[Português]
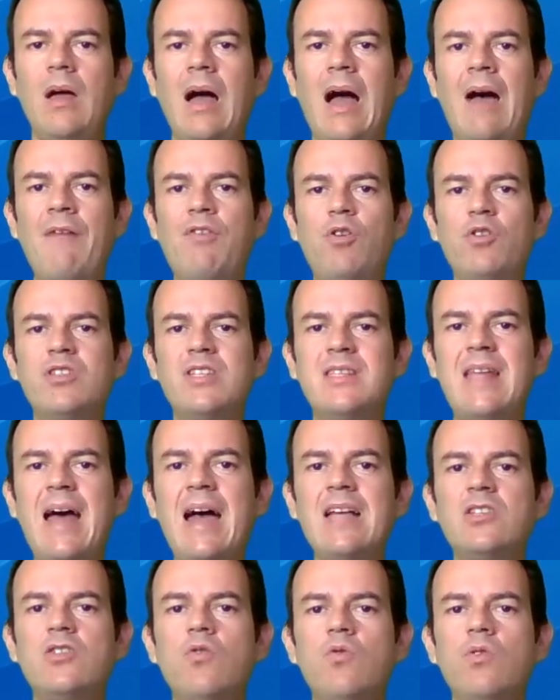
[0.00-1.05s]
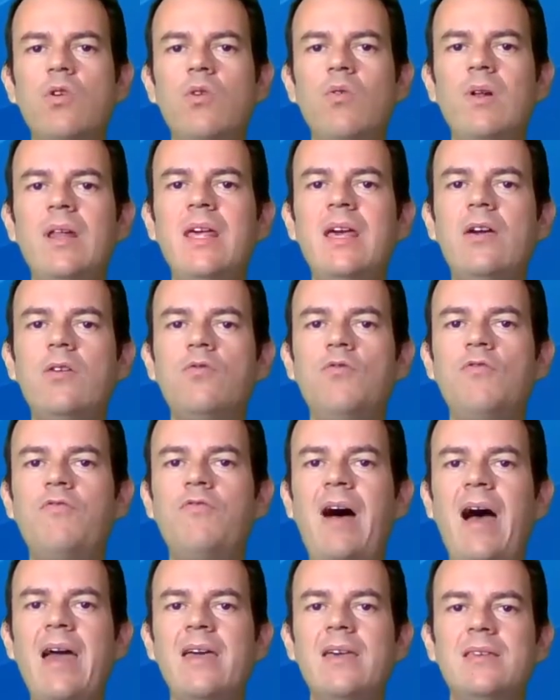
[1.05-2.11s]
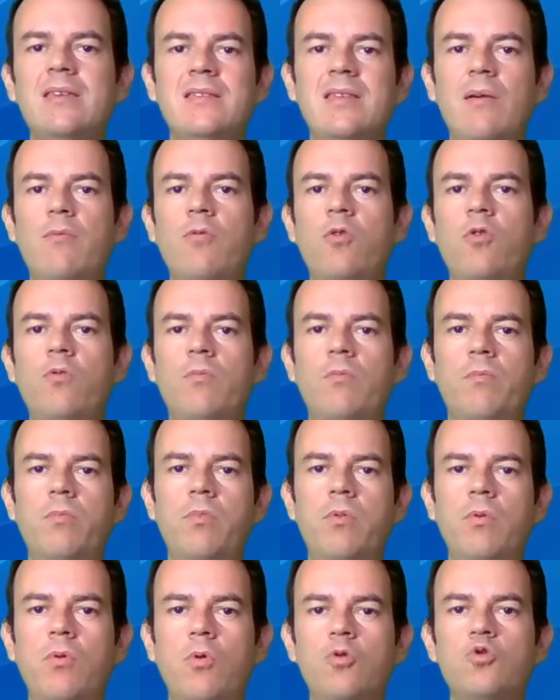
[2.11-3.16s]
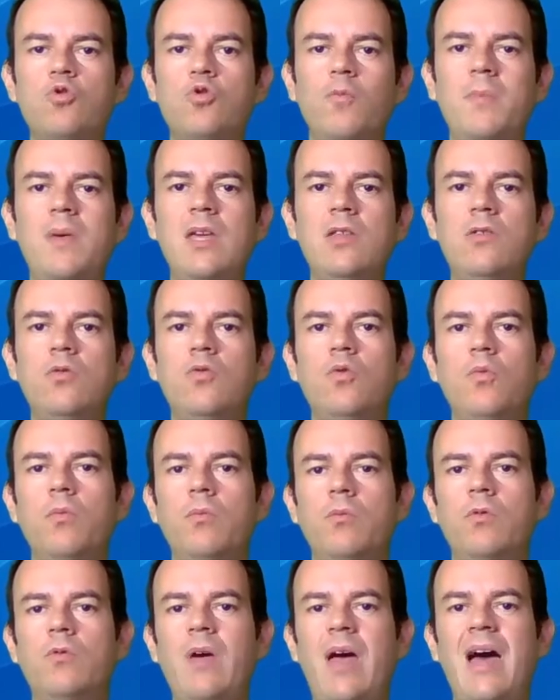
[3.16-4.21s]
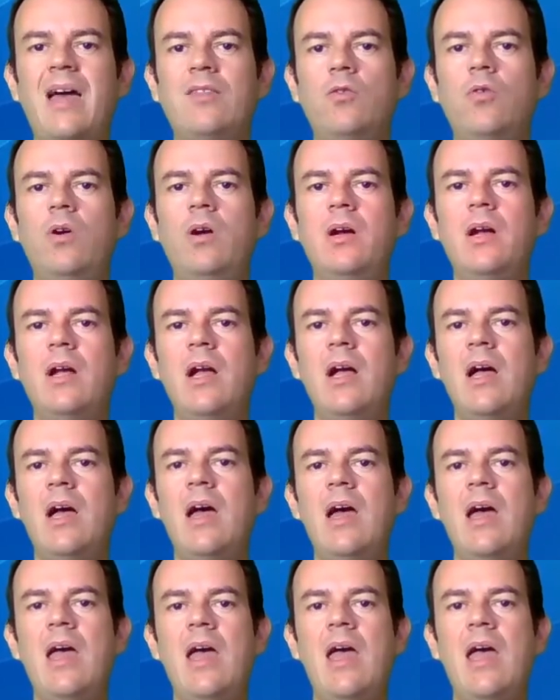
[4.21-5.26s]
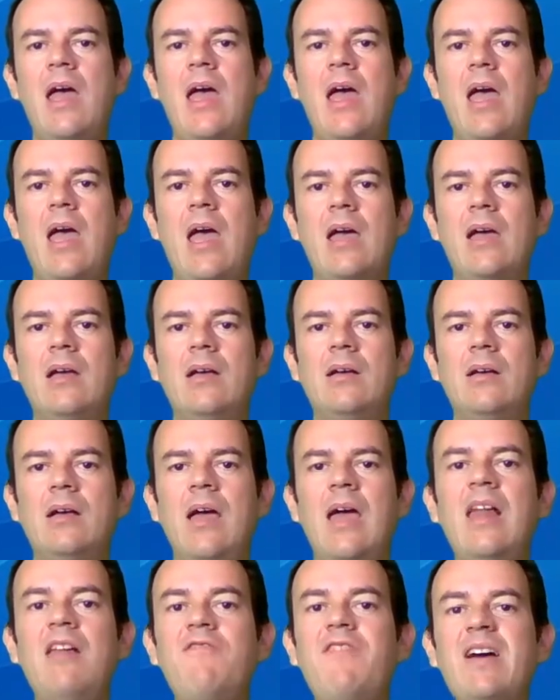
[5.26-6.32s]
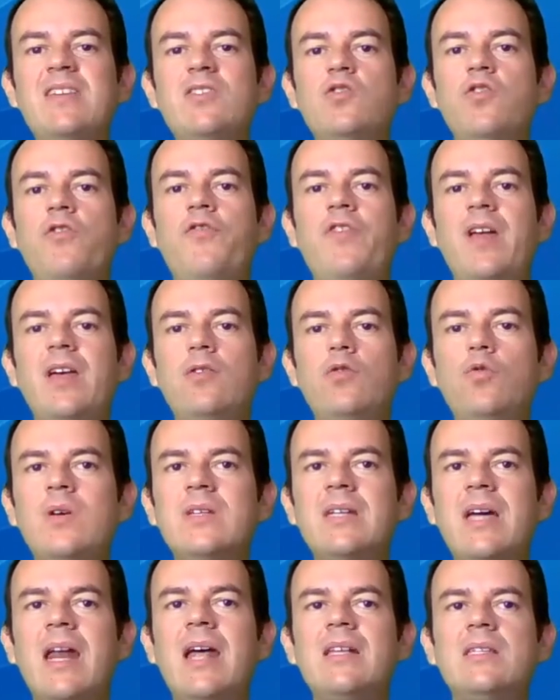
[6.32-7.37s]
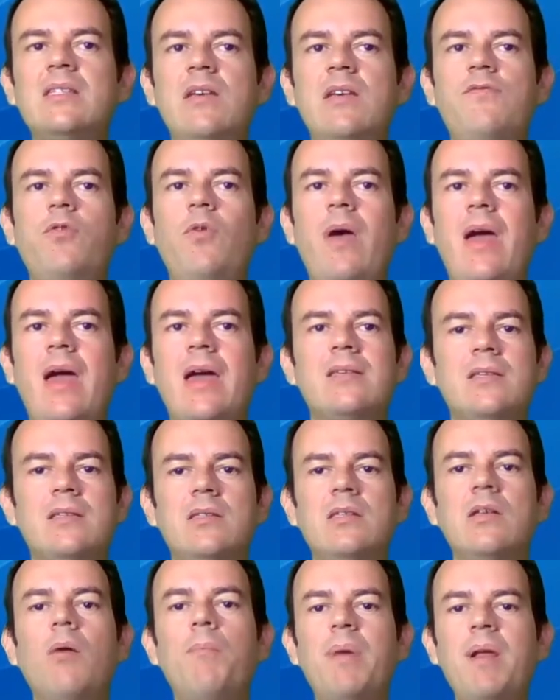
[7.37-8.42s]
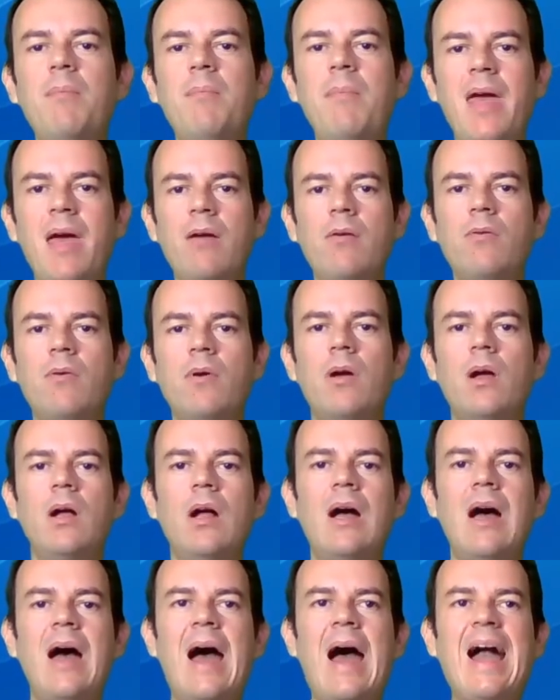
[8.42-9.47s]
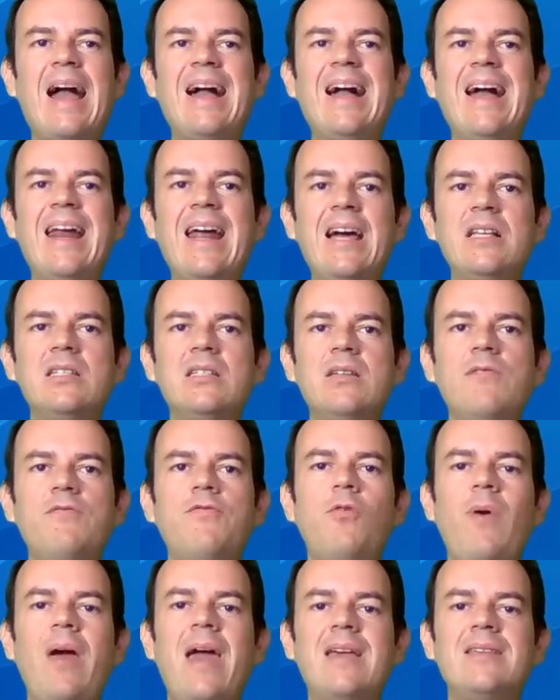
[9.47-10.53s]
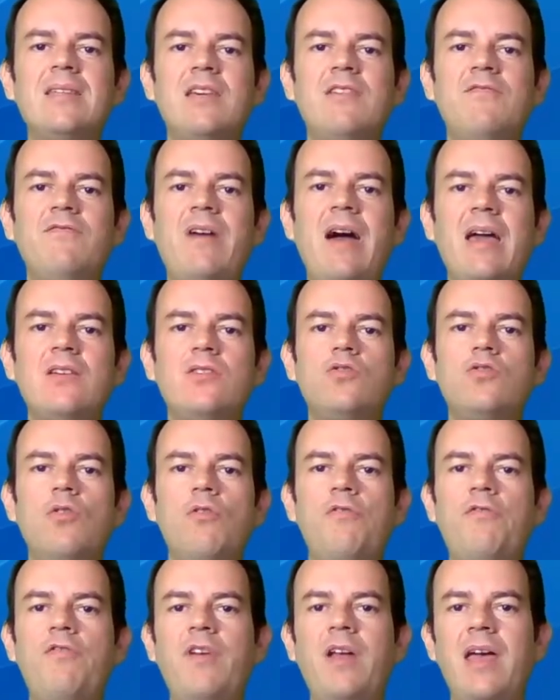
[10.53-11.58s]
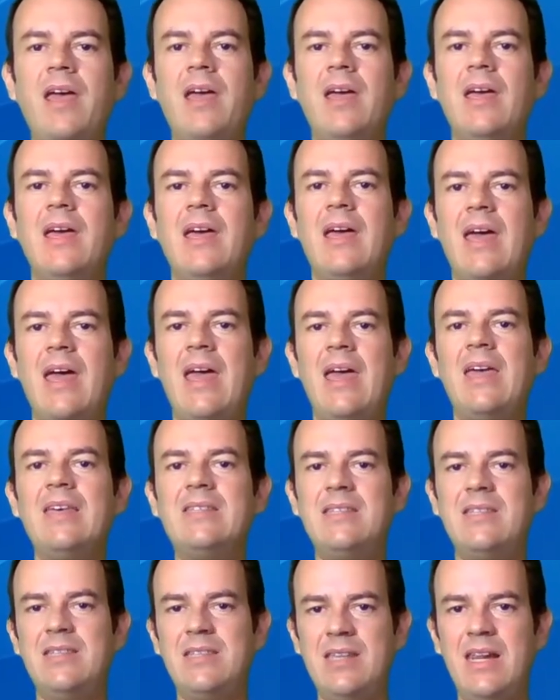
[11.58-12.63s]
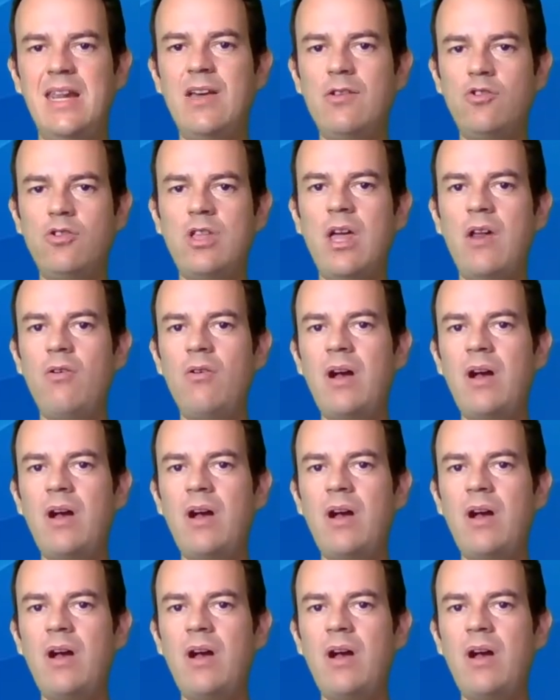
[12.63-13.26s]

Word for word: a velocidade com que o líquido vai ser consumido num, num reator, é, ele vai sofrer duas grandes influências. Então, primeiro, a grande influência que vai sofrer esse, esse líquido interior